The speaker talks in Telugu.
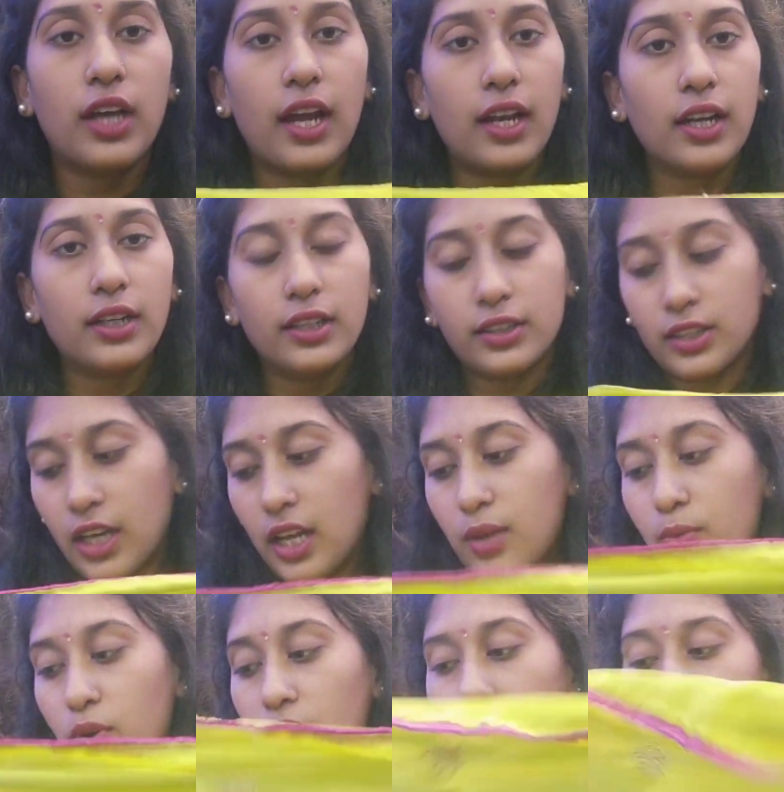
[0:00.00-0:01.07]
చాలా అంటే చాలా
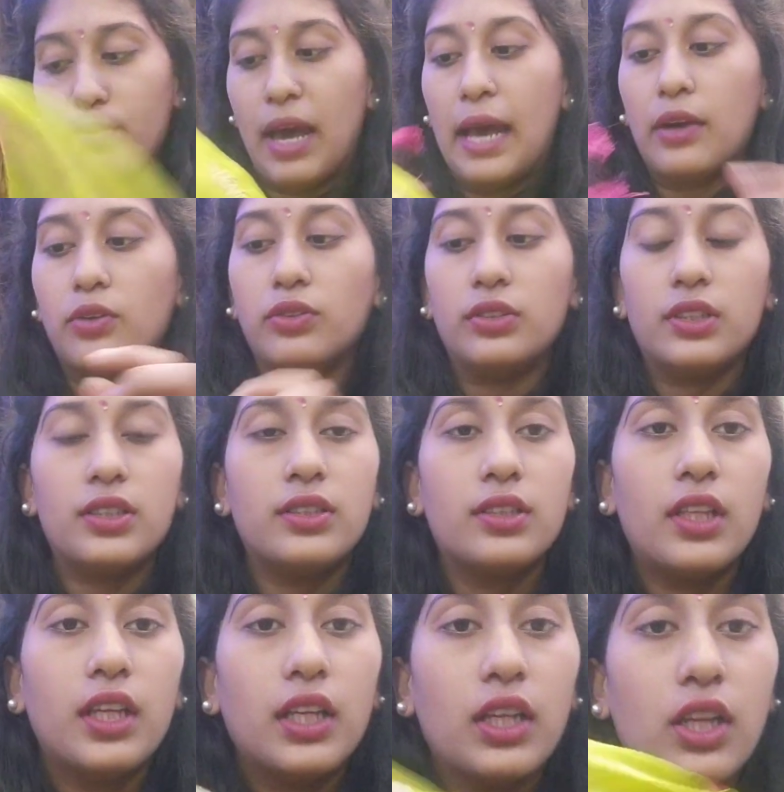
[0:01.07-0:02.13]
బాగుంది బ్యాక్
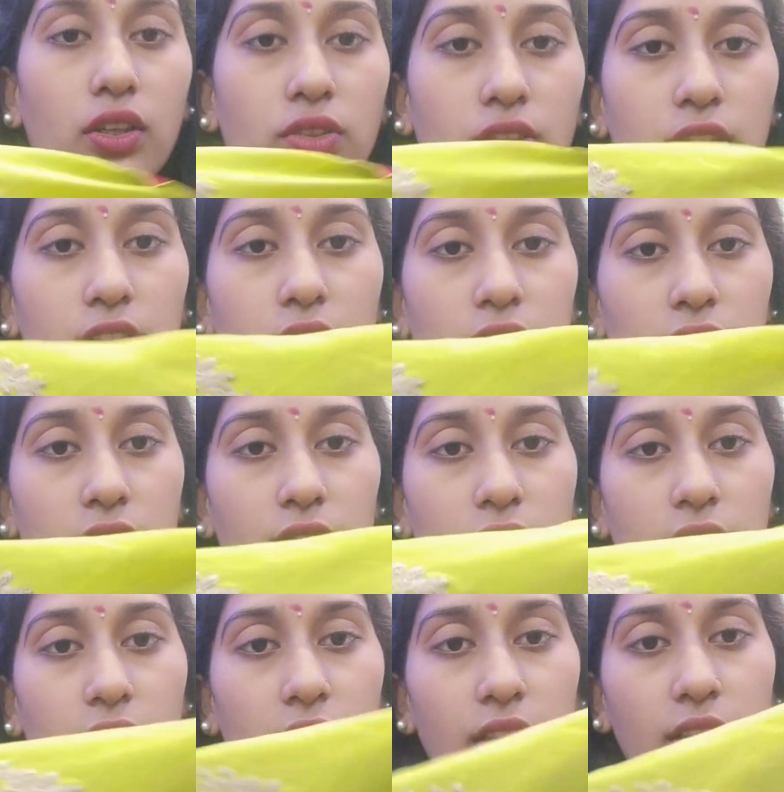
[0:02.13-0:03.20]
వచ్చేస్తే ఇలా వచ్చేసి
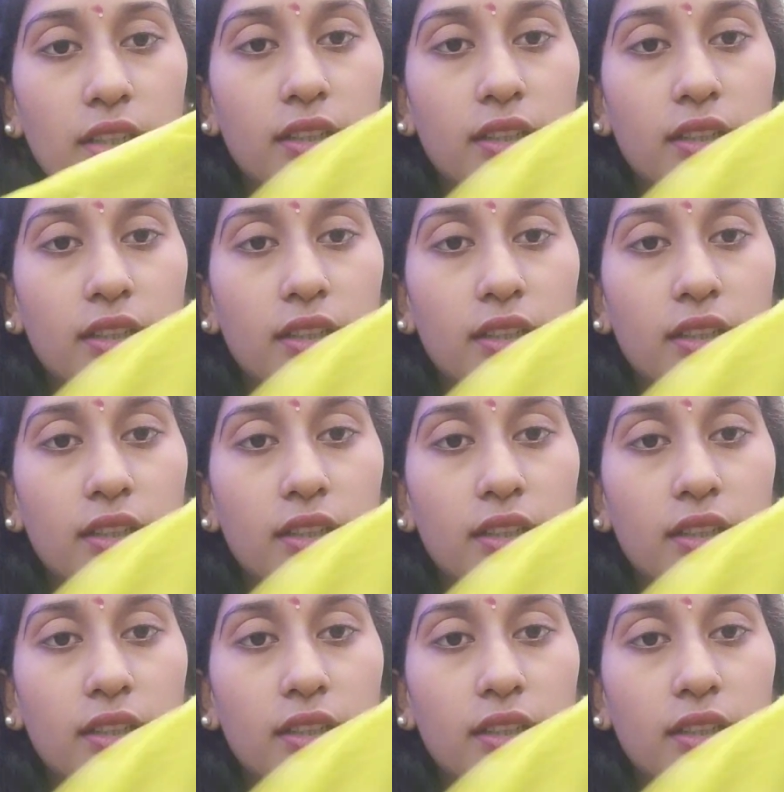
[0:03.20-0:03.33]
ఉంటుంది